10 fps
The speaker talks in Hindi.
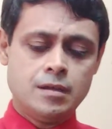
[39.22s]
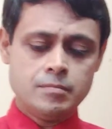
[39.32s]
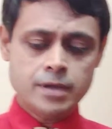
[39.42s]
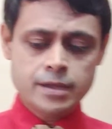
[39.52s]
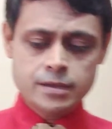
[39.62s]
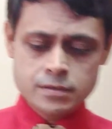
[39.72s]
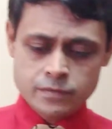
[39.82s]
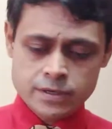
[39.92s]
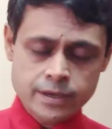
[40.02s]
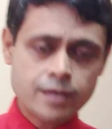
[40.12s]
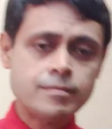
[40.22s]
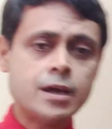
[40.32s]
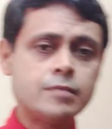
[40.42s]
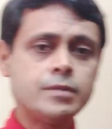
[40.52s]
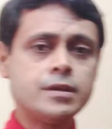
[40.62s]
मैं इस विषय के
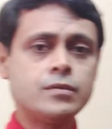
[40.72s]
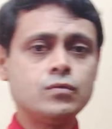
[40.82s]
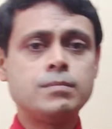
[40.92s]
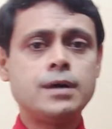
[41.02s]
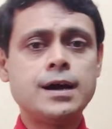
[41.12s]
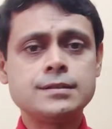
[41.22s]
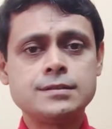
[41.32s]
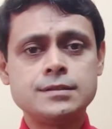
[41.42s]
बारे में क्यों बात